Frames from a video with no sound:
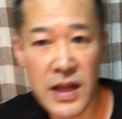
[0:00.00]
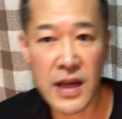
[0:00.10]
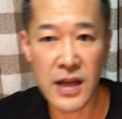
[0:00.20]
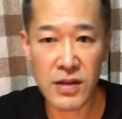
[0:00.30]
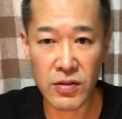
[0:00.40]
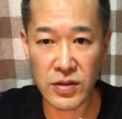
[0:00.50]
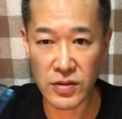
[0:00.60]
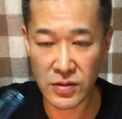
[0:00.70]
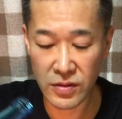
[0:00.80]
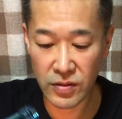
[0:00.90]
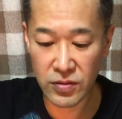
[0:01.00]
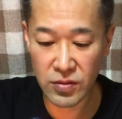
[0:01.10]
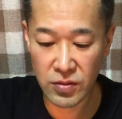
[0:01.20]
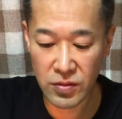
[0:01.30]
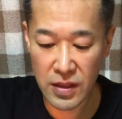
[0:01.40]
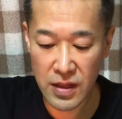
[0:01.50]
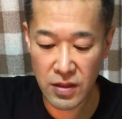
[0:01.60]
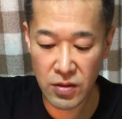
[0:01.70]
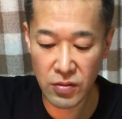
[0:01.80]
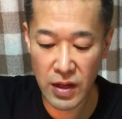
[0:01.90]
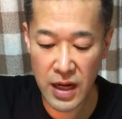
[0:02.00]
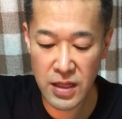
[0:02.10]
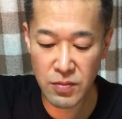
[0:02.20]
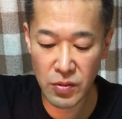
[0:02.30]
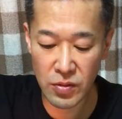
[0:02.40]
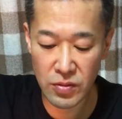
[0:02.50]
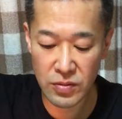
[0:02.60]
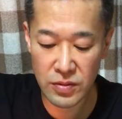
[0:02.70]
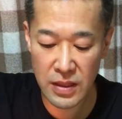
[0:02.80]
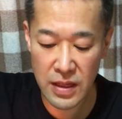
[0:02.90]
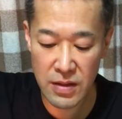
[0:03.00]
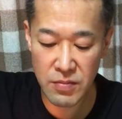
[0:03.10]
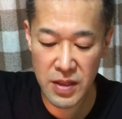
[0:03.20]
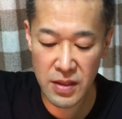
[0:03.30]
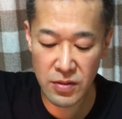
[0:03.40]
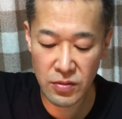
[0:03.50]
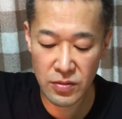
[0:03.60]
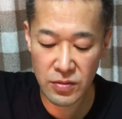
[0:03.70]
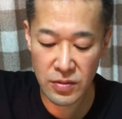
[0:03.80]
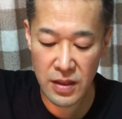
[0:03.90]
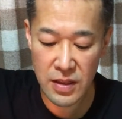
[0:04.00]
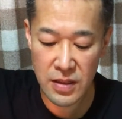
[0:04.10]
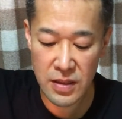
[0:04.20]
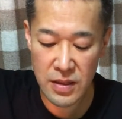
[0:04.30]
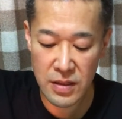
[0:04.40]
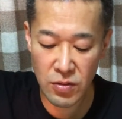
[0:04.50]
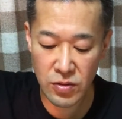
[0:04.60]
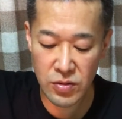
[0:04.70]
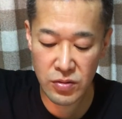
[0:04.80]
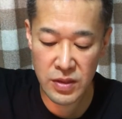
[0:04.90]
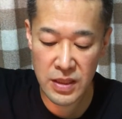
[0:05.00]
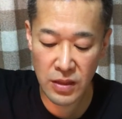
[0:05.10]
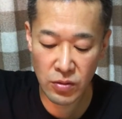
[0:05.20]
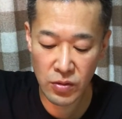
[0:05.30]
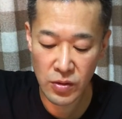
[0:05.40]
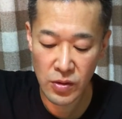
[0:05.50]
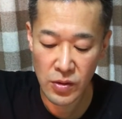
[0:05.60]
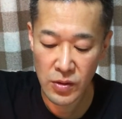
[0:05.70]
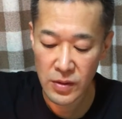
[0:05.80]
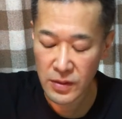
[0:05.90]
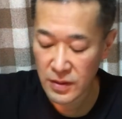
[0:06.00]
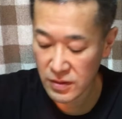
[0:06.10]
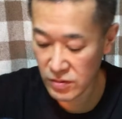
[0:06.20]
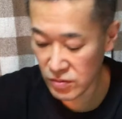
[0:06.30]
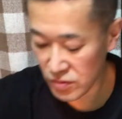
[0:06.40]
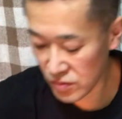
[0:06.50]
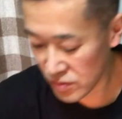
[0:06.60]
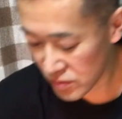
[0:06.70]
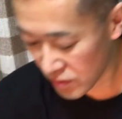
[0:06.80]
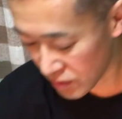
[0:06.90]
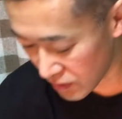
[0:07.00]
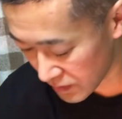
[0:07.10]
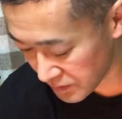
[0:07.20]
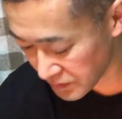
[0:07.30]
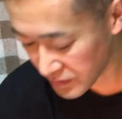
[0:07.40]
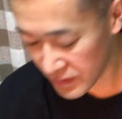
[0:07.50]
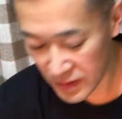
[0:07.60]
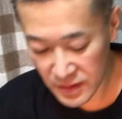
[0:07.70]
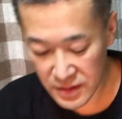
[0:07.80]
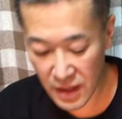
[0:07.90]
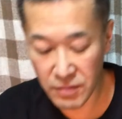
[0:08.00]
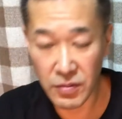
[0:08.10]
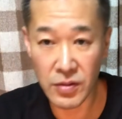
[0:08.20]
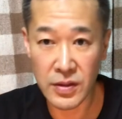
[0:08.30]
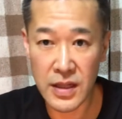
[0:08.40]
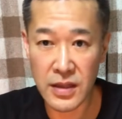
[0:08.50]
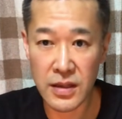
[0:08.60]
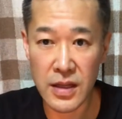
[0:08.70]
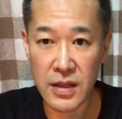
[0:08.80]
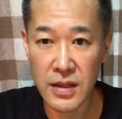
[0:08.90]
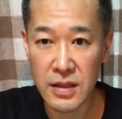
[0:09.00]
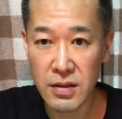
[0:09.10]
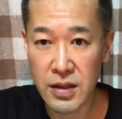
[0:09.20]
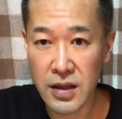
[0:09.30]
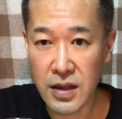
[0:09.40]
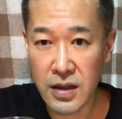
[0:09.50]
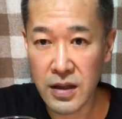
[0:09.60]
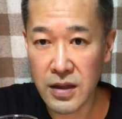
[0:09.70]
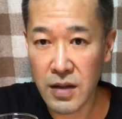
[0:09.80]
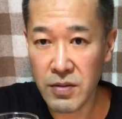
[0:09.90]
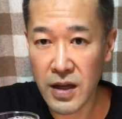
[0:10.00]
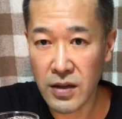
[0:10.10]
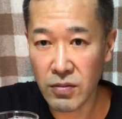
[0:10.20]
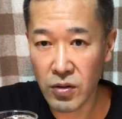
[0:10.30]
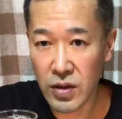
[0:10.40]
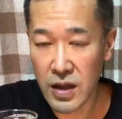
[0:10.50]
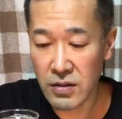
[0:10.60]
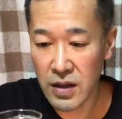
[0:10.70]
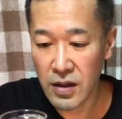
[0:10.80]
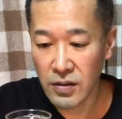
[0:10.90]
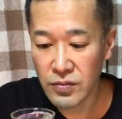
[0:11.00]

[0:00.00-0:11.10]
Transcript: ね日本酒ということで今日はハイボール、えー、ビール、えー、日本酒冷やというこの3本でいっていってみたいと思うこれですね